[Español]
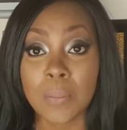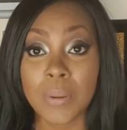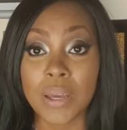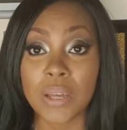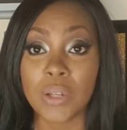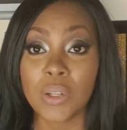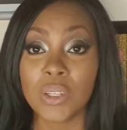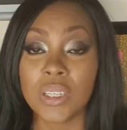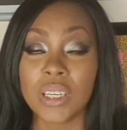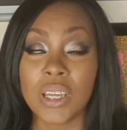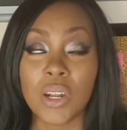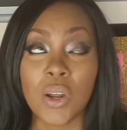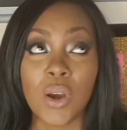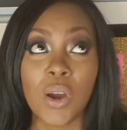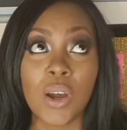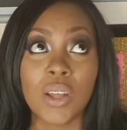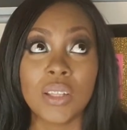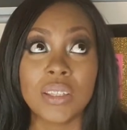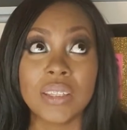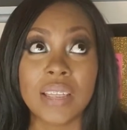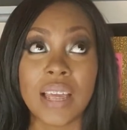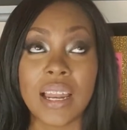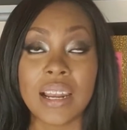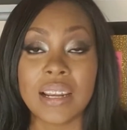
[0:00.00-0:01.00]
Pero quiero
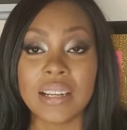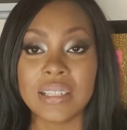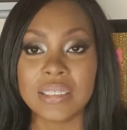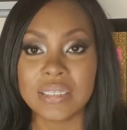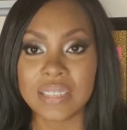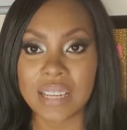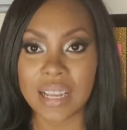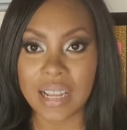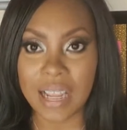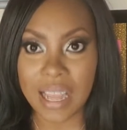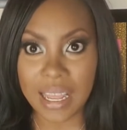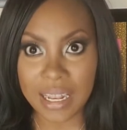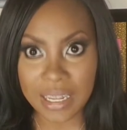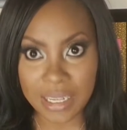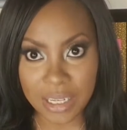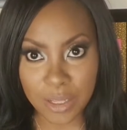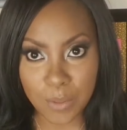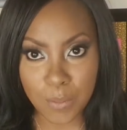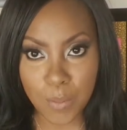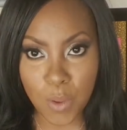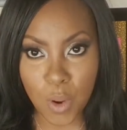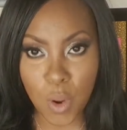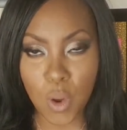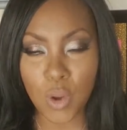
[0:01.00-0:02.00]
contarles que acá en
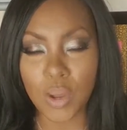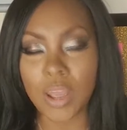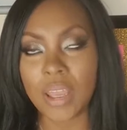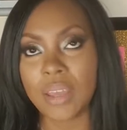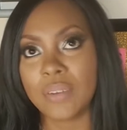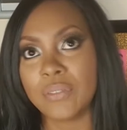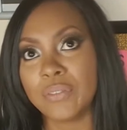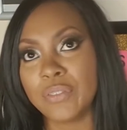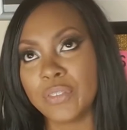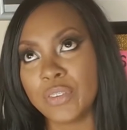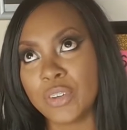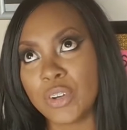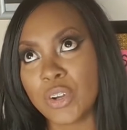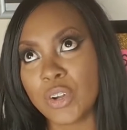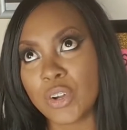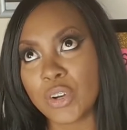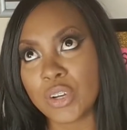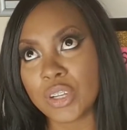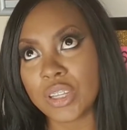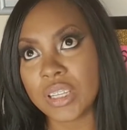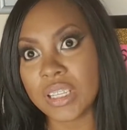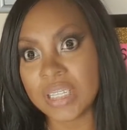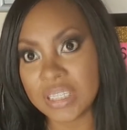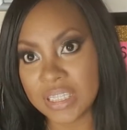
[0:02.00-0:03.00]
Limón, en
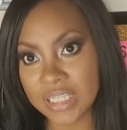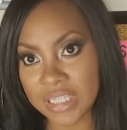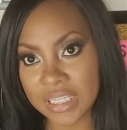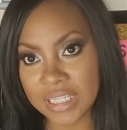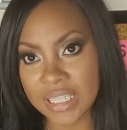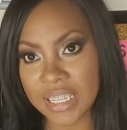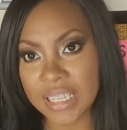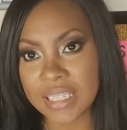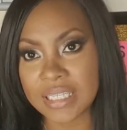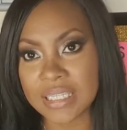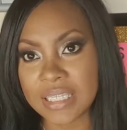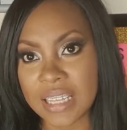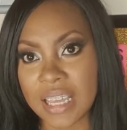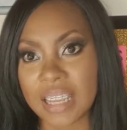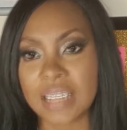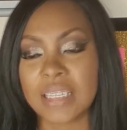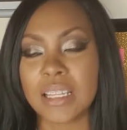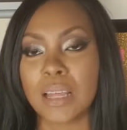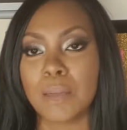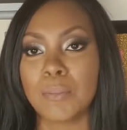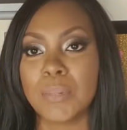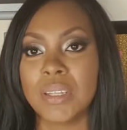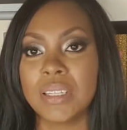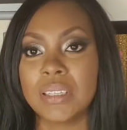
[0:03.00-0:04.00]
Flor de China
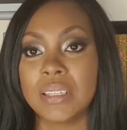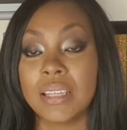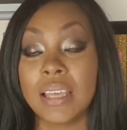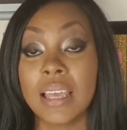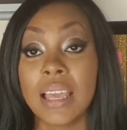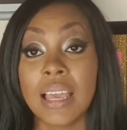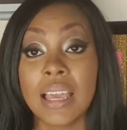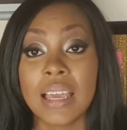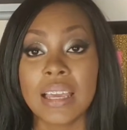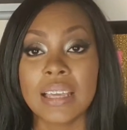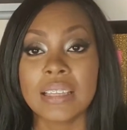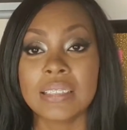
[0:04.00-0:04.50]
exactamente,